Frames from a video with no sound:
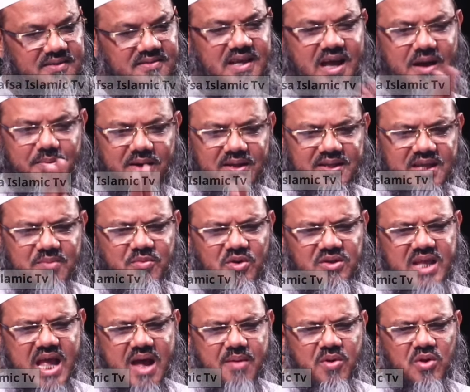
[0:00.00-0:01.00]
সাহাবাদের
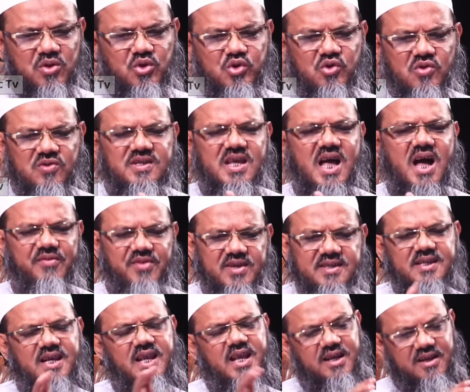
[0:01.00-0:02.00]
মধ্যে এমন দুজন সাহাবি
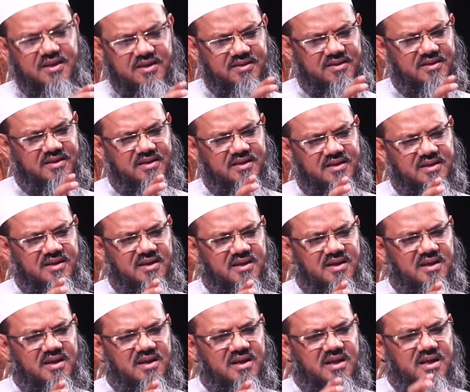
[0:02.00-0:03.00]
ছিলেন
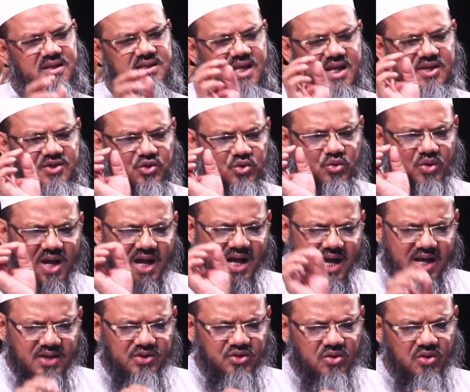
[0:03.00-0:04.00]
যারা সুরা
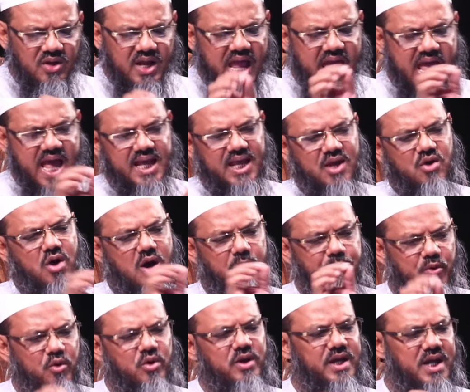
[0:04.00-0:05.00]
আসর একে
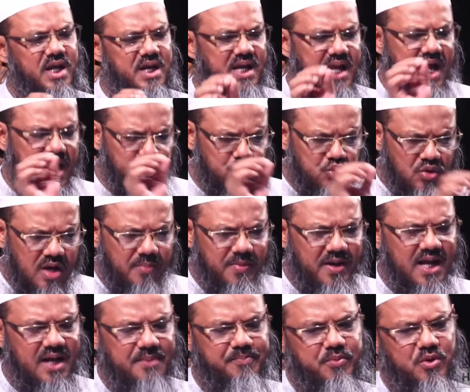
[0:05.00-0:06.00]
অপরকে না
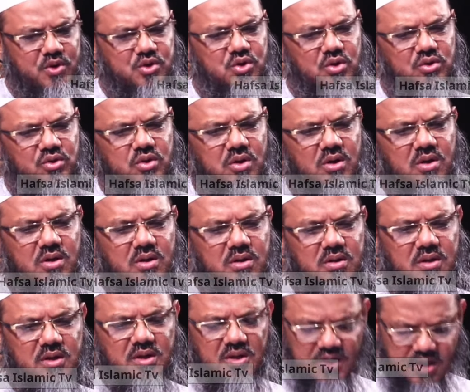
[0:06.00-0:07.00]
শুনাবার আগ পর্যন্ত
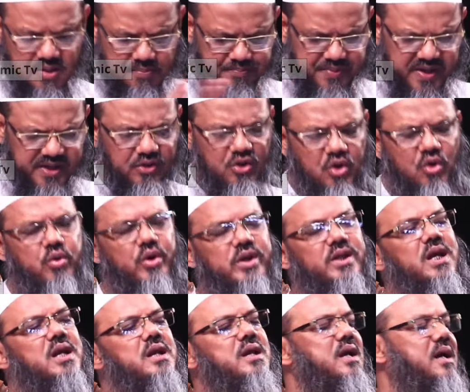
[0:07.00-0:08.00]
পৃথক
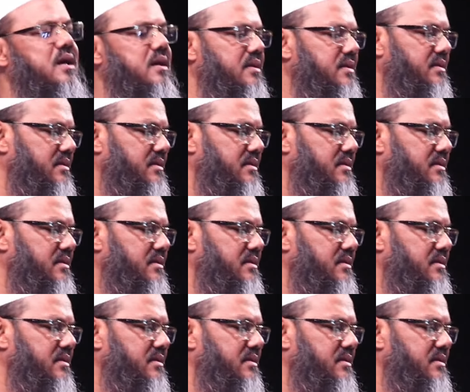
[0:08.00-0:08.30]
হইতেন না